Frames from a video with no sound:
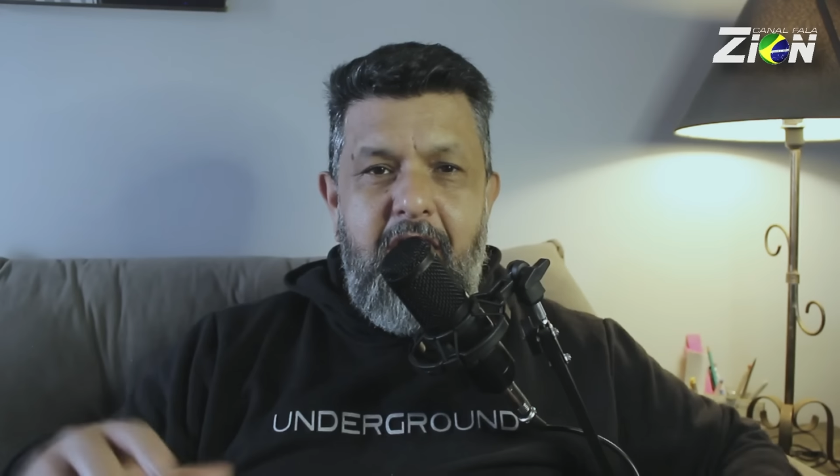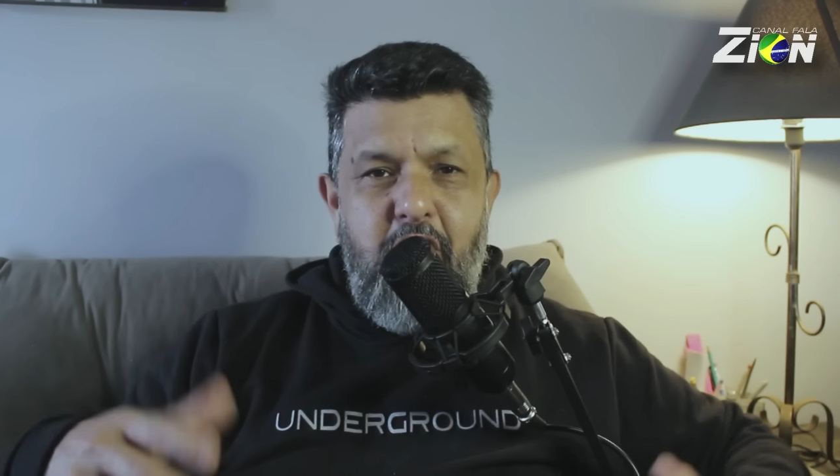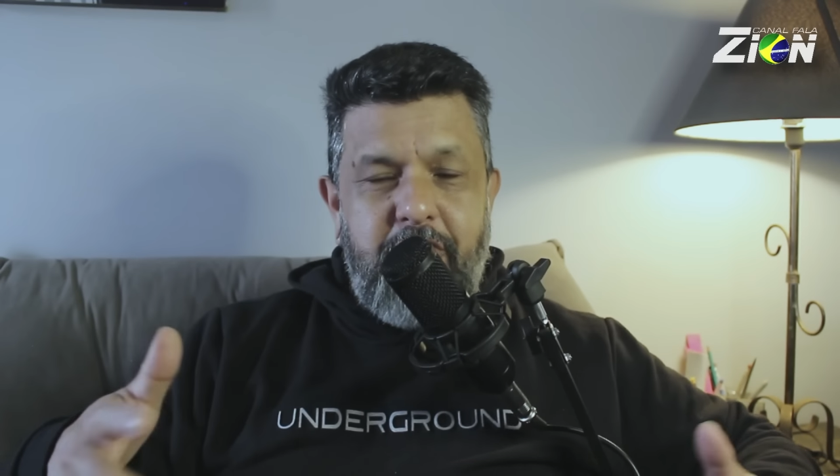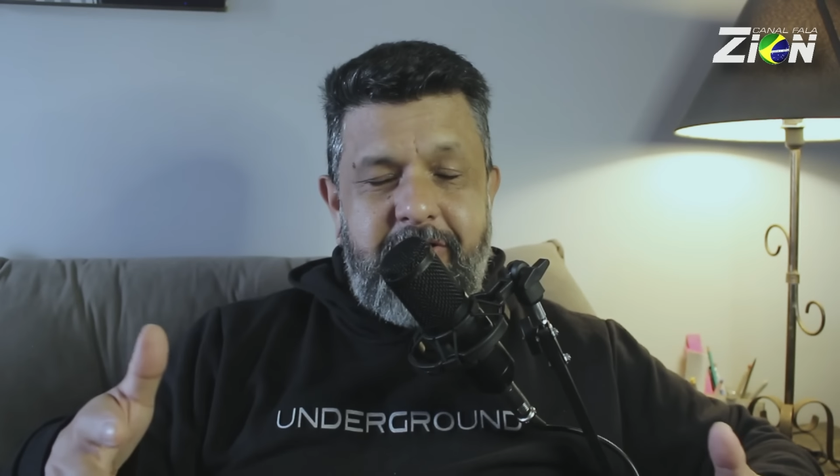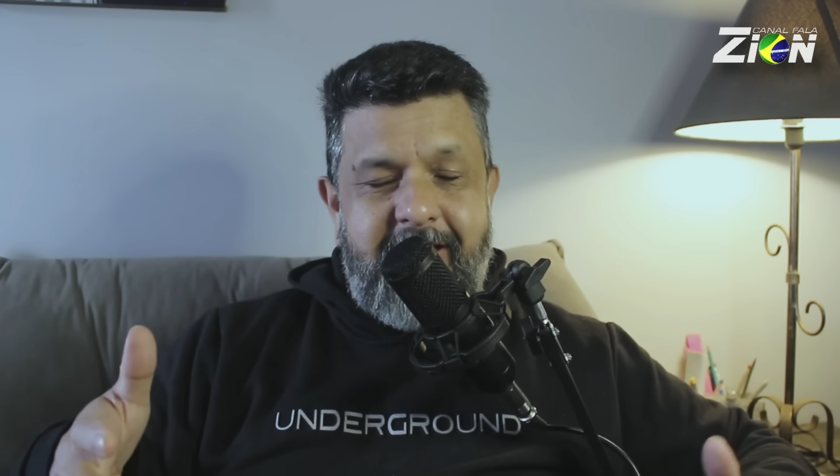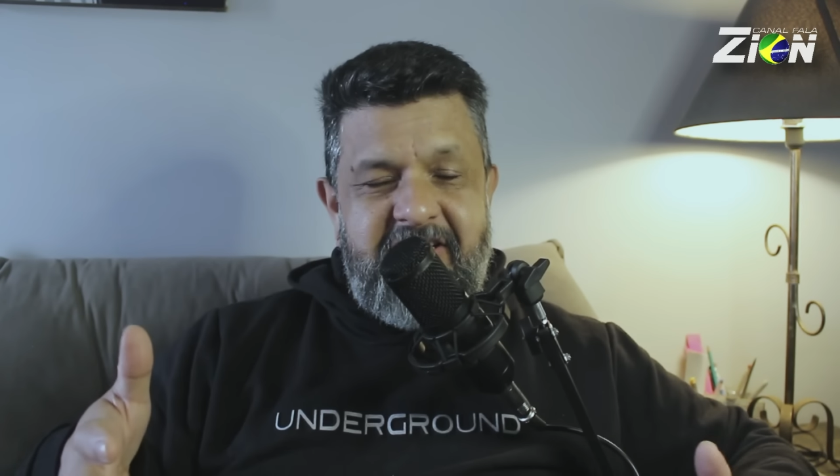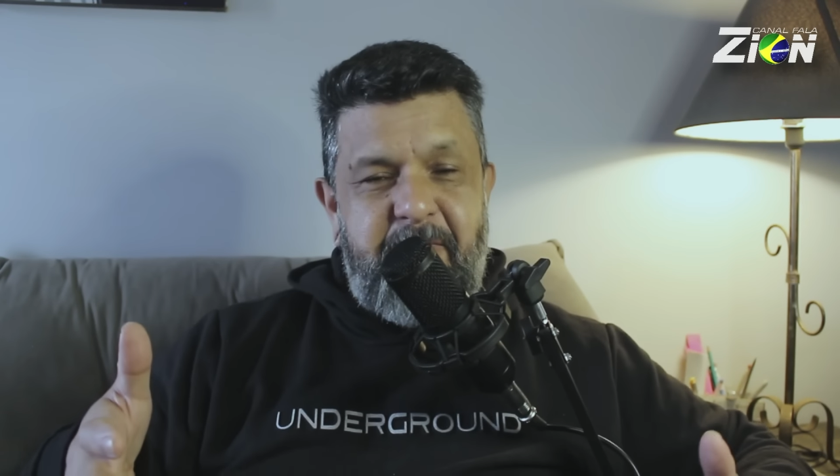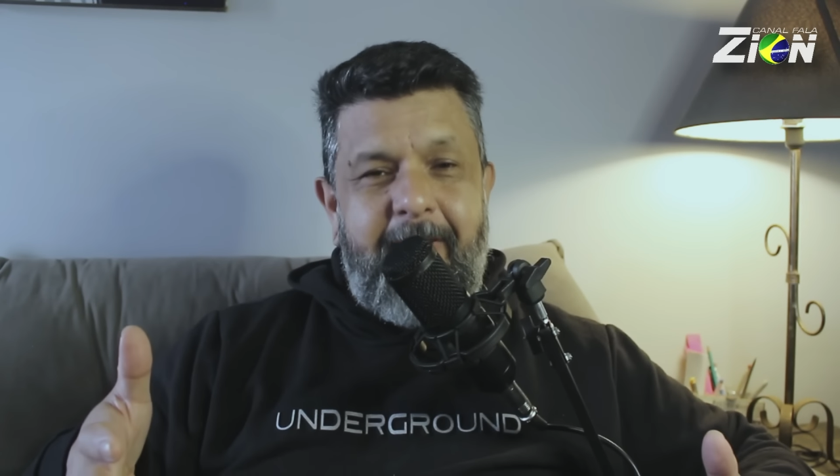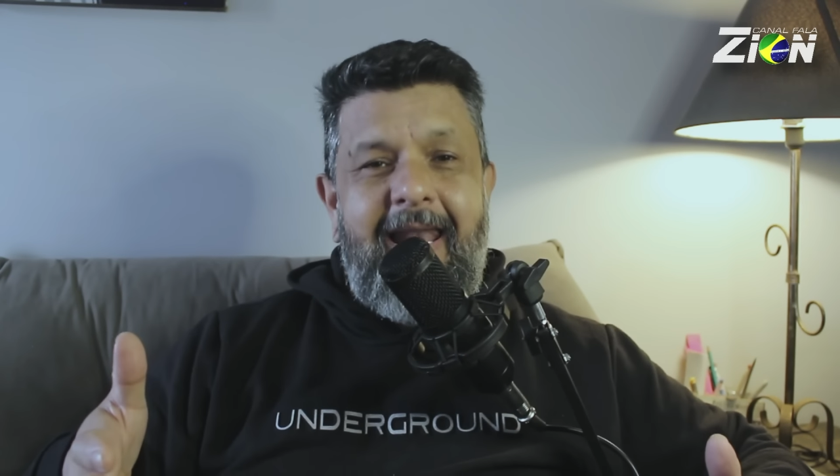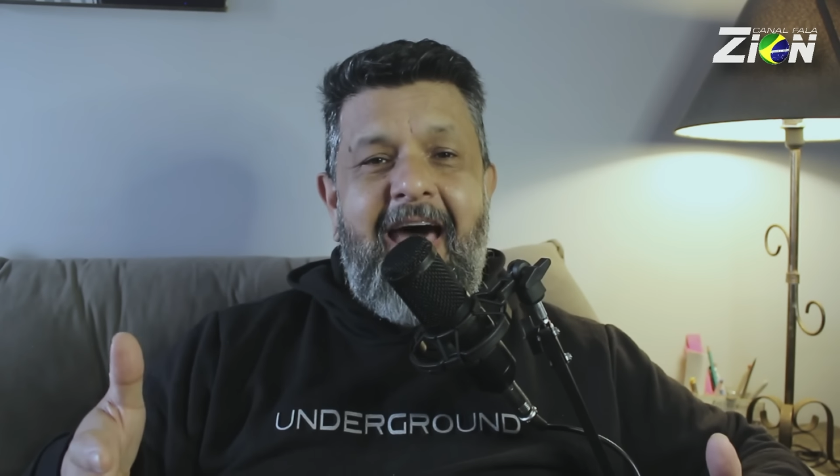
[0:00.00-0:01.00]
Em outras
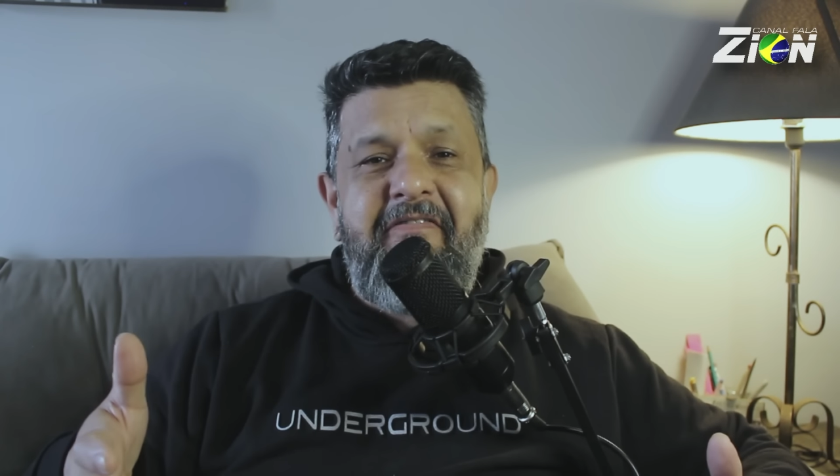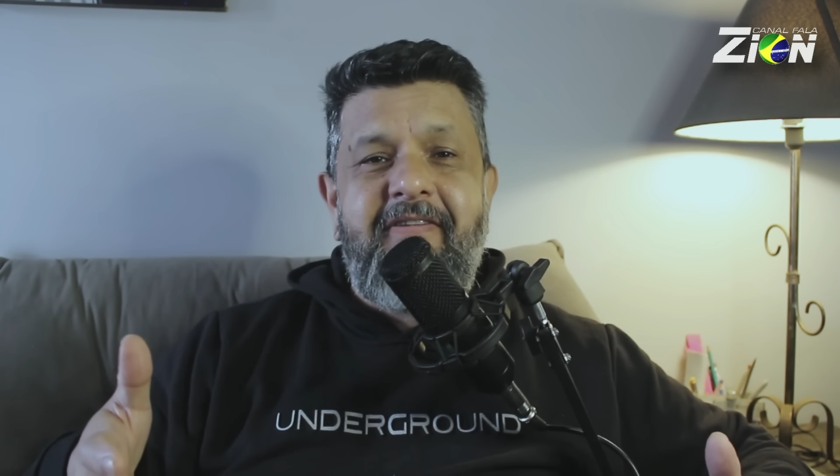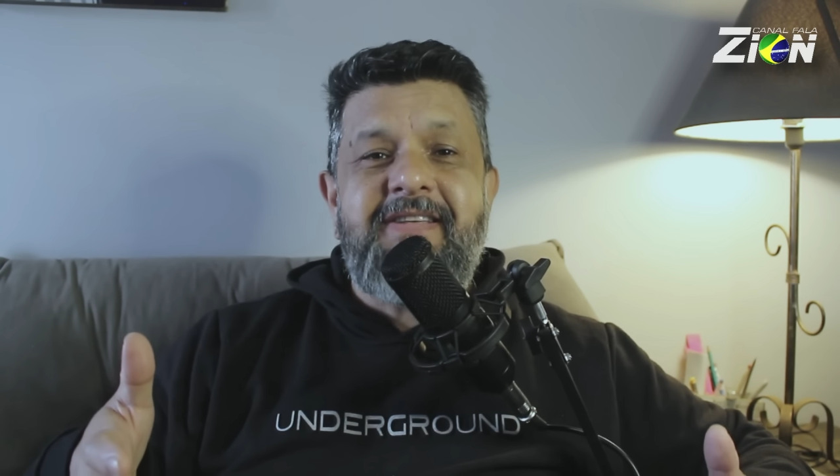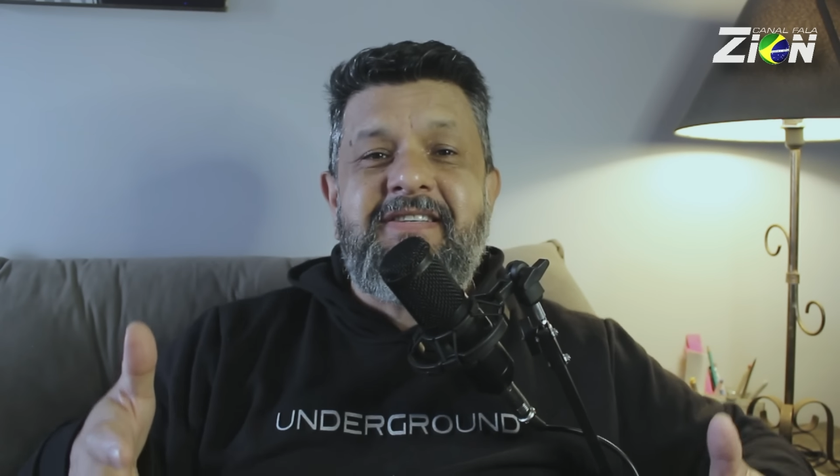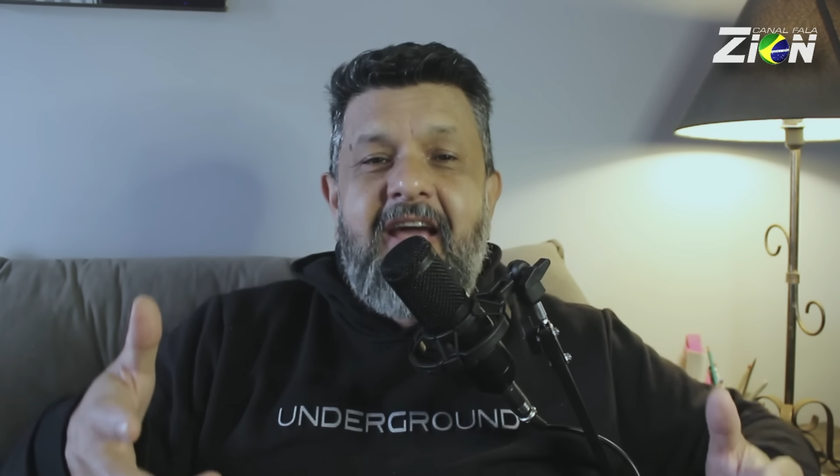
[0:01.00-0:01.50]
palavras,